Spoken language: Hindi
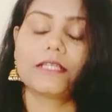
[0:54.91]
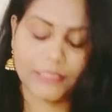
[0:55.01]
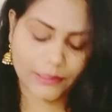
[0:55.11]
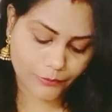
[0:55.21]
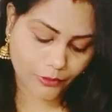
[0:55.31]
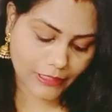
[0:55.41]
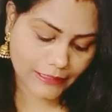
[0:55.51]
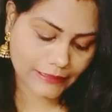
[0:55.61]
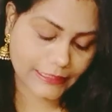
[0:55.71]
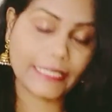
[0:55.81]
ये
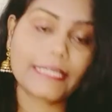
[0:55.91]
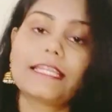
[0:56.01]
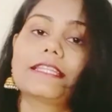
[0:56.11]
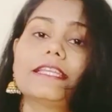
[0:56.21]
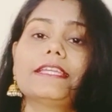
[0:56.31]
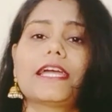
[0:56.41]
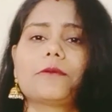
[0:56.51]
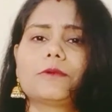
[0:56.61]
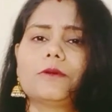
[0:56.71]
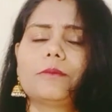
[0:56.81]
प्रोडक्ट देख लेते ये
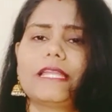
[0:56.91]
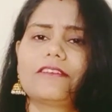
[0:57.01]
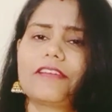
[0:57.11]
आपको बेला